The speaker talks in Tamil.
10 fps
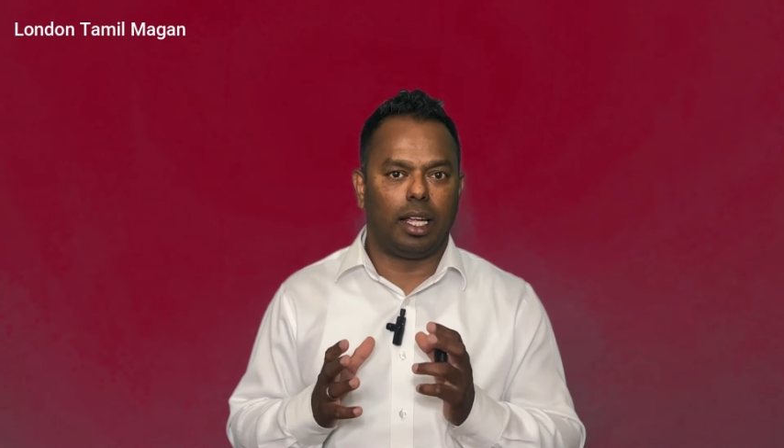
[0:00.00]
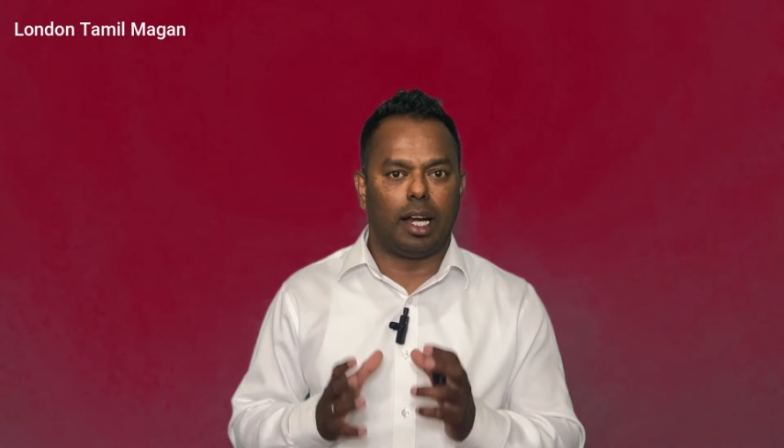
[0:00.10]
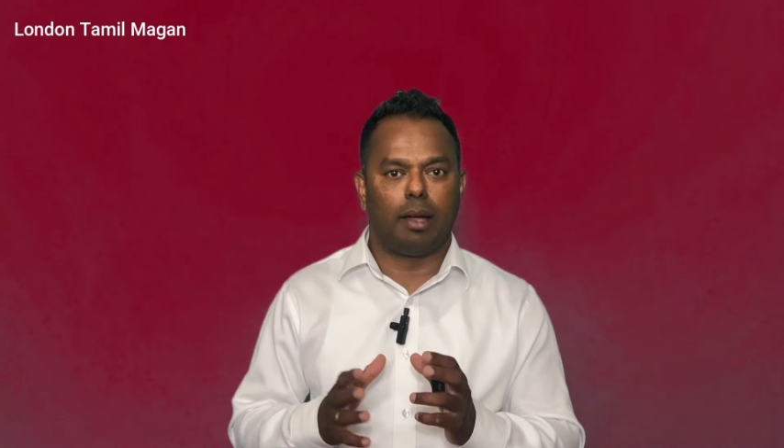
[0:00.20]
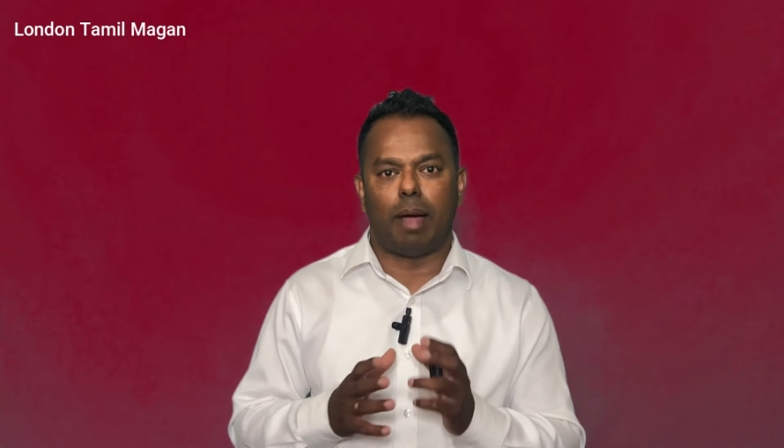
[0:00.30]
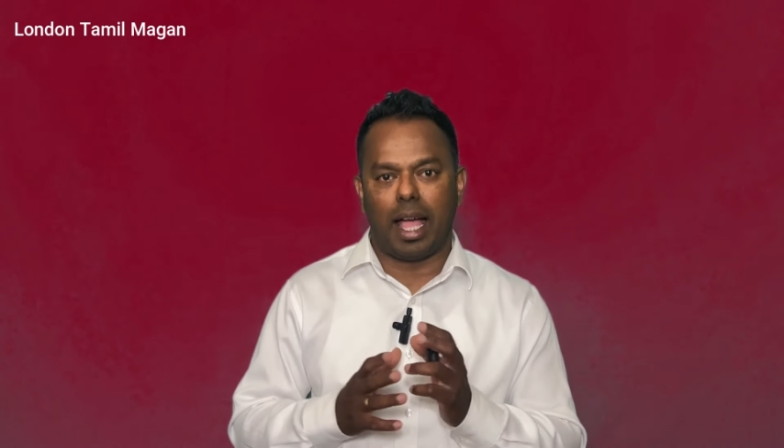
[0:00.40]

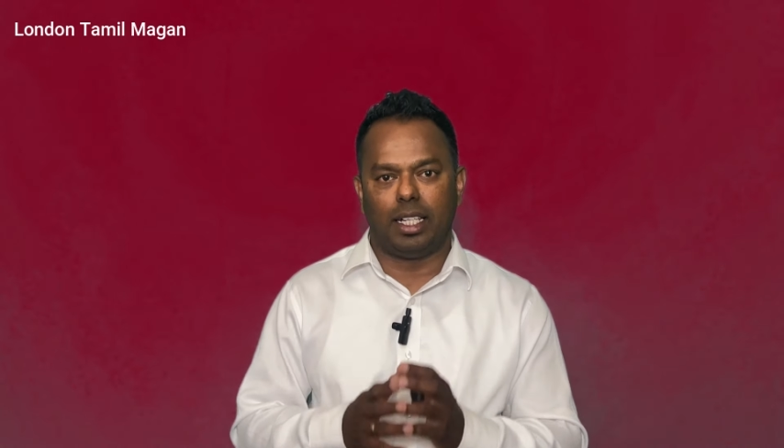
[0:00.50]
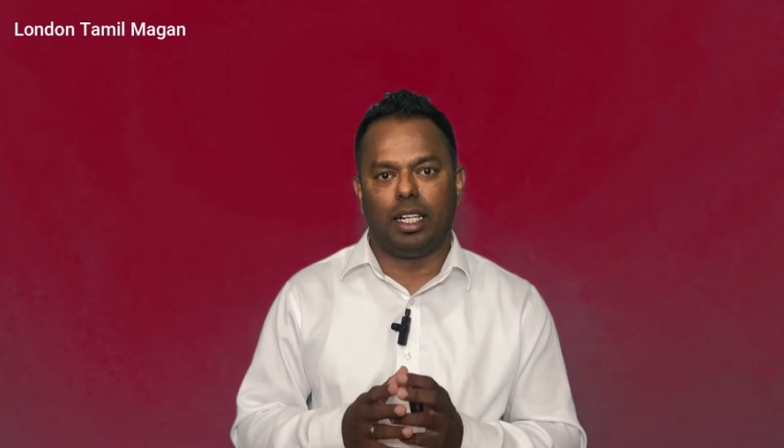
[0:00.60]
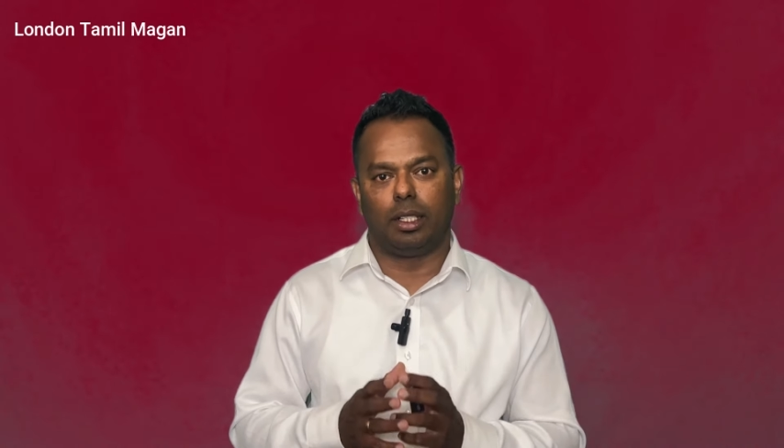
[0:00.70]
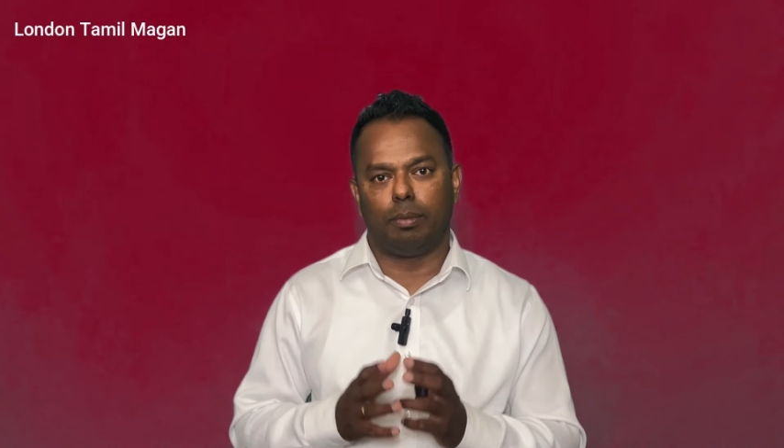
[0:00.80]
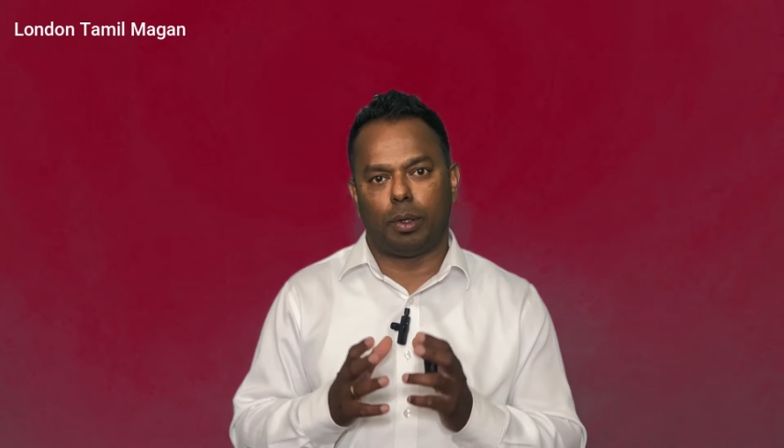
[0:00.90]
ஏன்னா
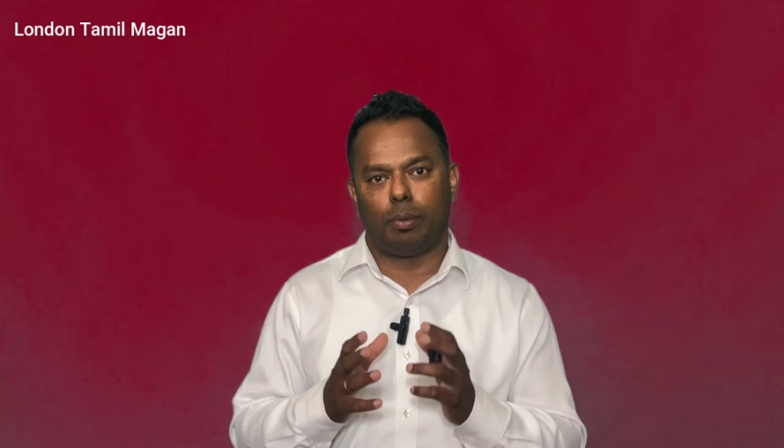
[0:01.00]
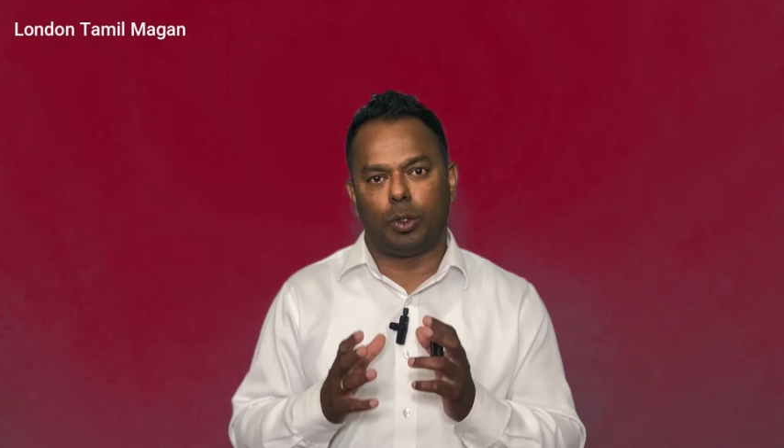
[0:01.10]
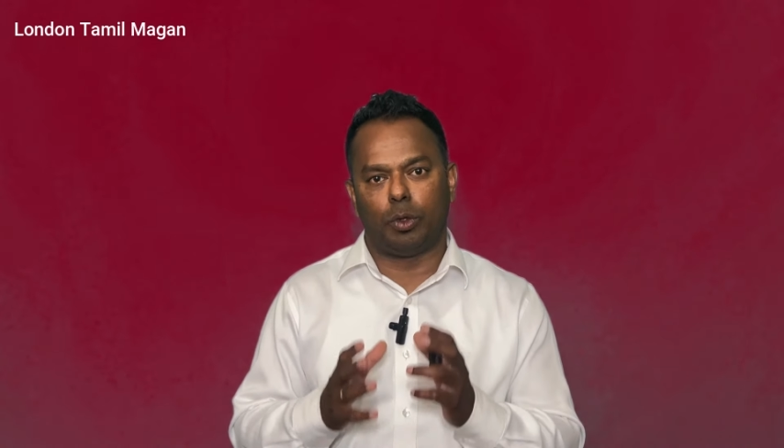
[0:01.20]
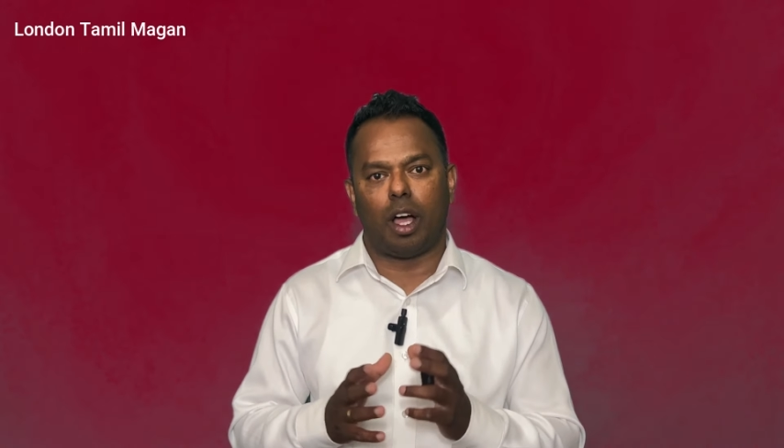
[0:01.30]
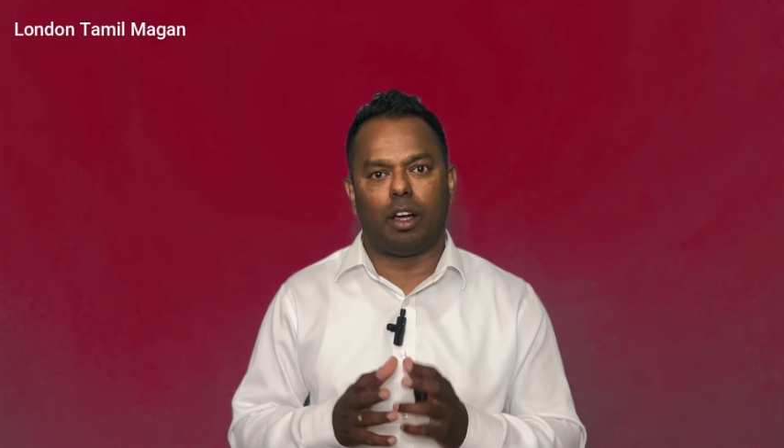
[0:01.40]
பேங்குகளுக்கு இப்போ
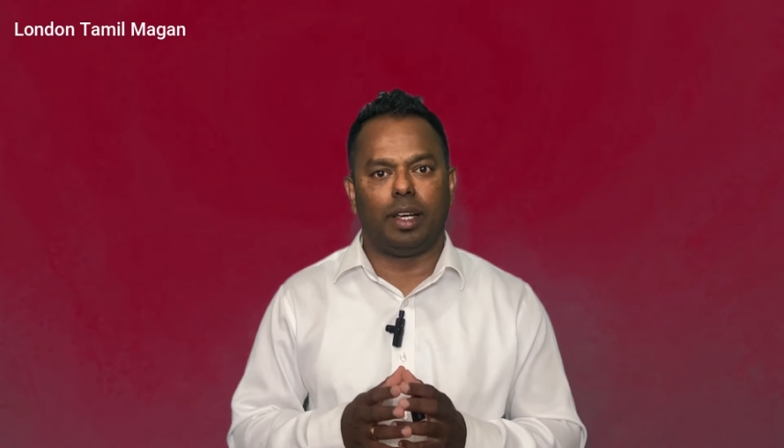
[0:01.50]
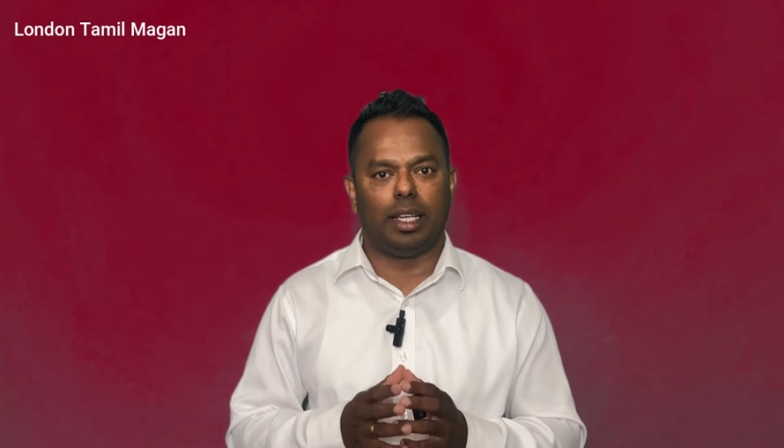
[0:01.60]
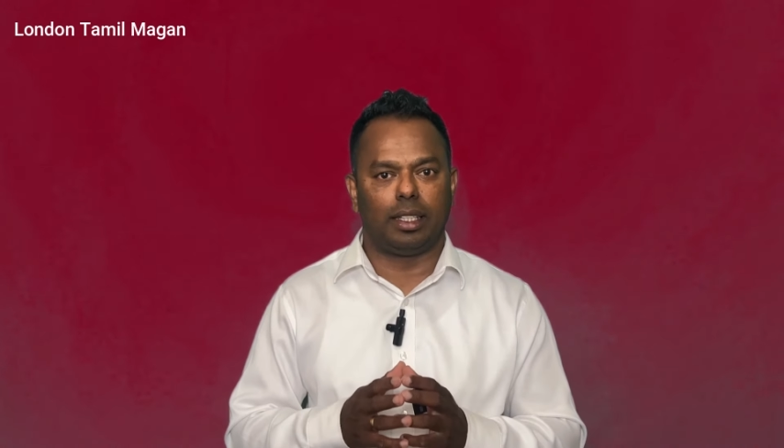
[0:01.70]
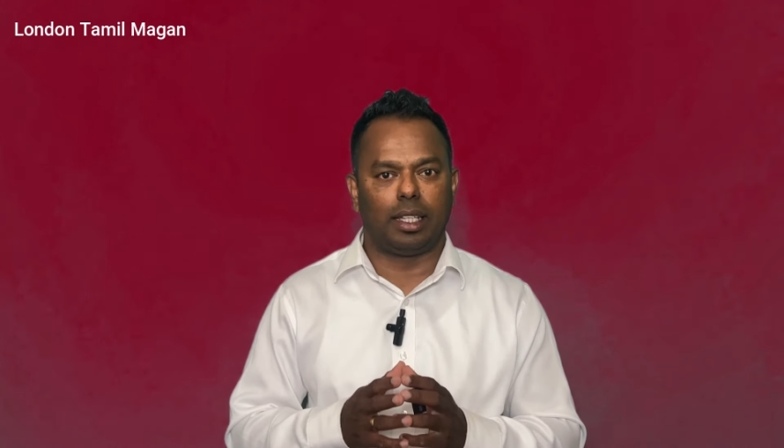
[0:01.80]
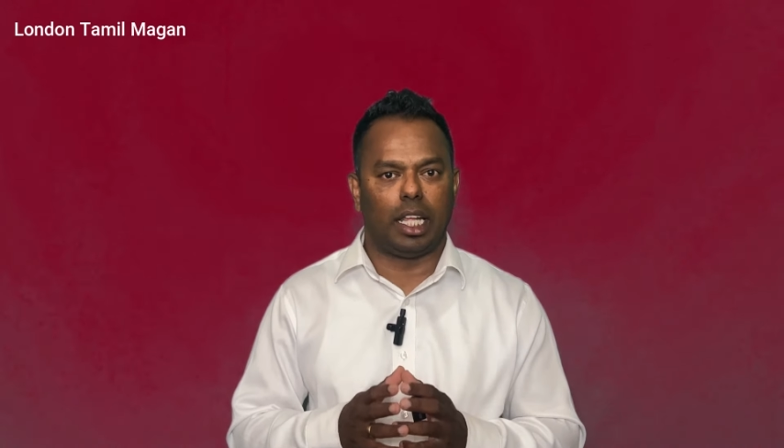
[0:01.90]
பொதுவாகவே இது